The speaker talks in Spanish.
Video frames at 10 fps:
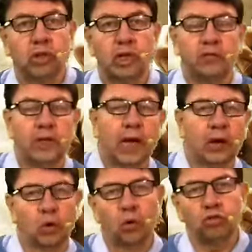
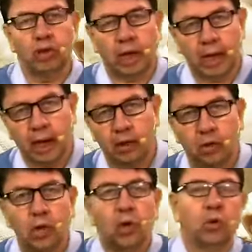significa
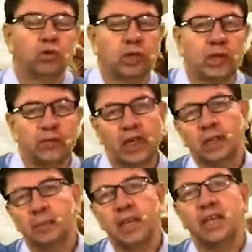consagrado o
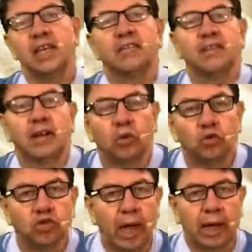significa también quien se
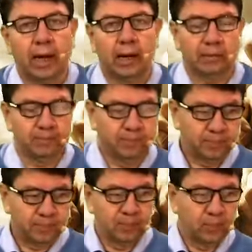consagra.
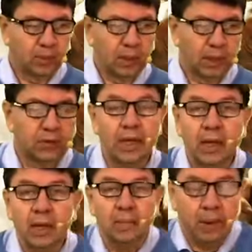Así
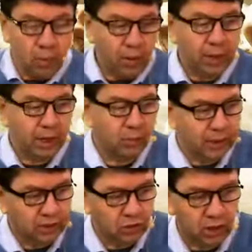que vamos a ver
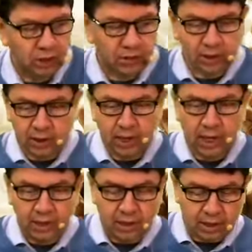recomendaciones de
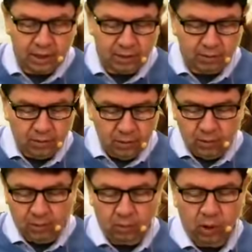santidad y
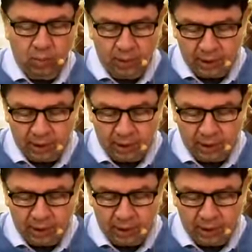vamos a